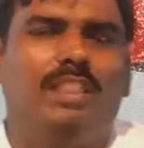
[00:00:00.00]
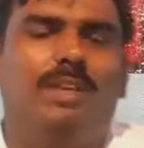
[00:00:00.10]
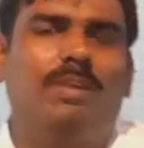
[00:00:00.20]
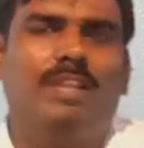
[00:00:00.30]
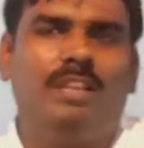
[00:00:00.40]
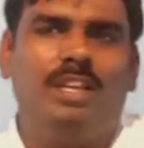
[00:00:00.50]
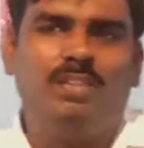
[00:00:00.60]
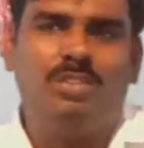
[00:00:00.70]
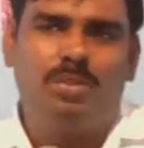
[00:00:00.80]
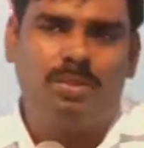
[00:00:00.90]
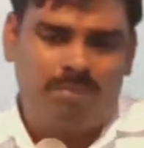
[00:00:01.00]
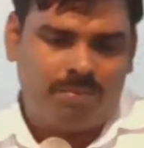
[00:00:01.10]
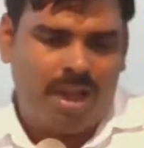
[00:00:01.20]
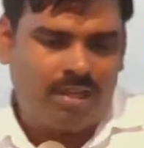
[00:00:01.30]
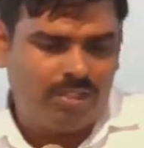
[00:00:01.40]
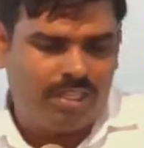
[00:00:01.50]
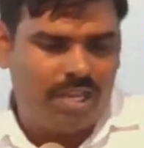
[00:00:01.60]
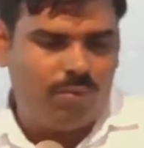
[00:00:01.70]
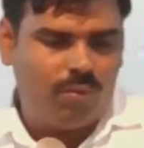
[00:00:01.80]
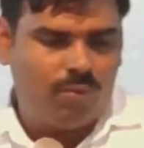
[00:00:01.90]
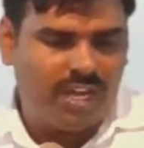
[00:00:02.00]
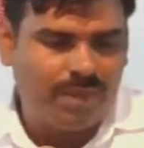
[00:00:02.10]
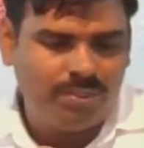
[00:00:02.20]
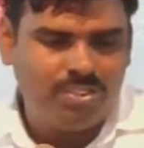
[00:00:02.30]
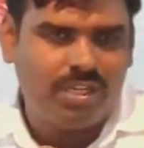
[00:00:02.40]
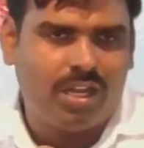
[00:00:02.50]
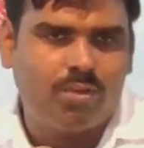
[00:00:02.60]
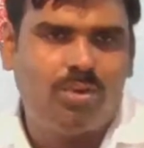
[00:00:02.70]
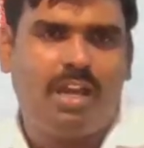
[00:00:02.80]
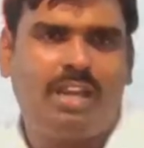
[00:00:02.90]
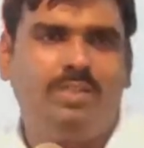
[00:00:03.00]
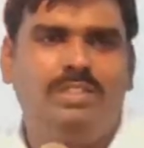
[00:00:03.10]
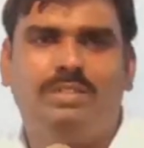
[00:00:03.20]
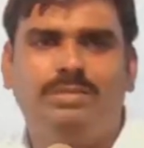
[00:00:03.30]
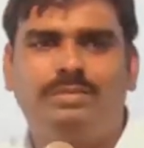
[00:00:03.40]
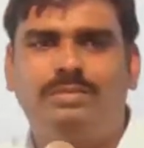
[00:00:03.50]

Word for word: ఎంతమందికి తెలుసు మాకు దేవుడు వరం ఇచ్చాడు అనే విషయం